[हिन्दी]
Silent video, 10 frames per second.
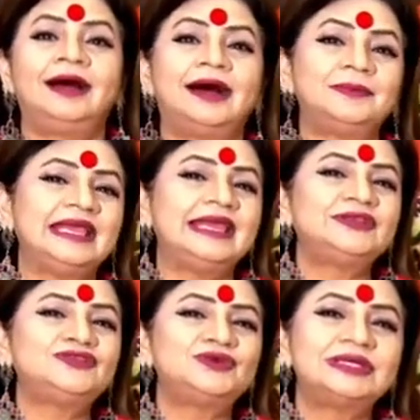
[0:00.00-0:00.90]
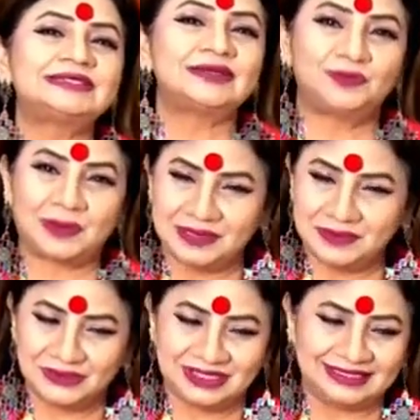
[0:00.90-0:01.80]
हम एक छोटा सा उपाय
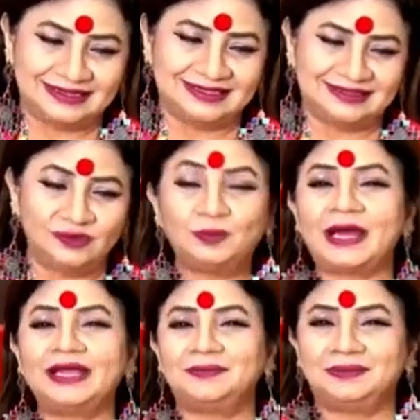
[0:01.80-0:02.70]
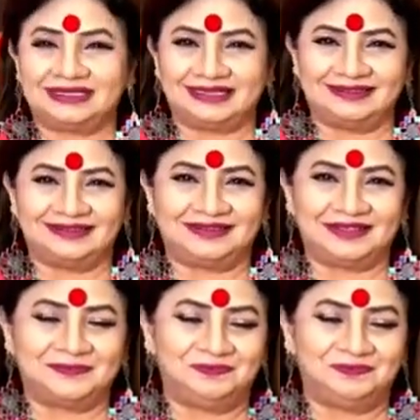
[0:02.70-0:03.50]
भी उन्हें दे दें उपाय हम बता देते हैं